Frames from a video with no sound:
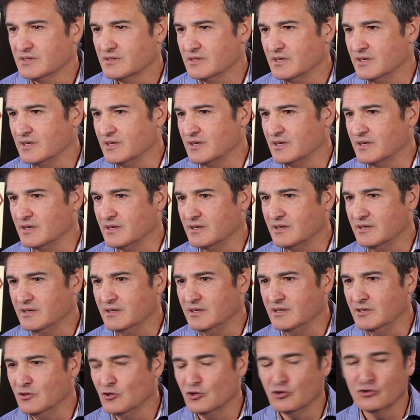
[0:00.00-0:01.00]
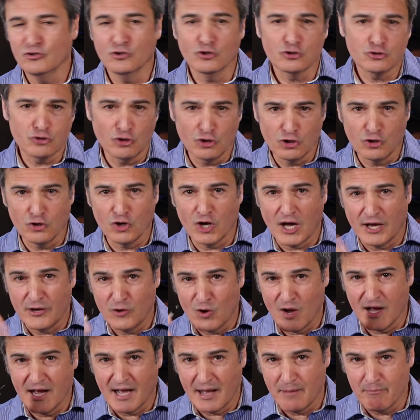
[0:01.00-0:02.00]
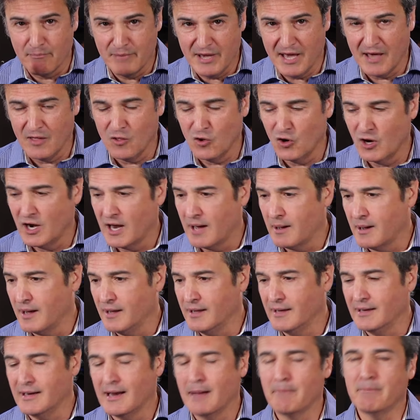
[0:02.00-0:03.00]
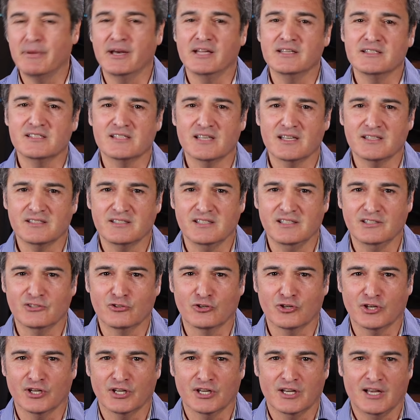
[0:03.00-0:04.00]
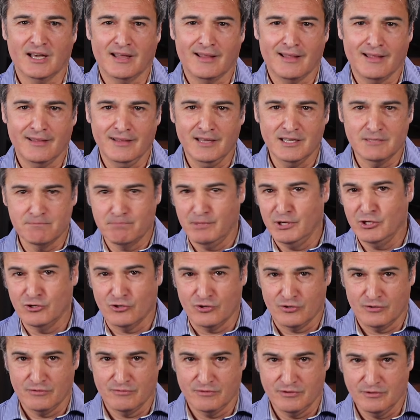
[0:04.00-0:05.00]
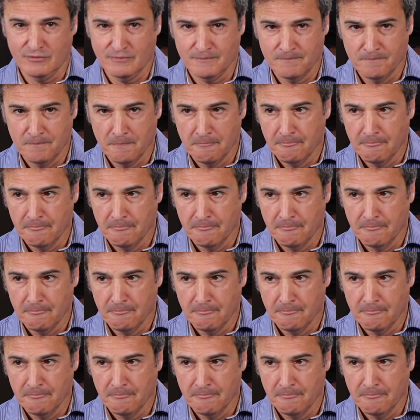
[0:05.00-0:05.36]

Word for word: eh, y no, no solo no, han cambiado en la, en la, prensa, sino que cada día es peor, ¿no?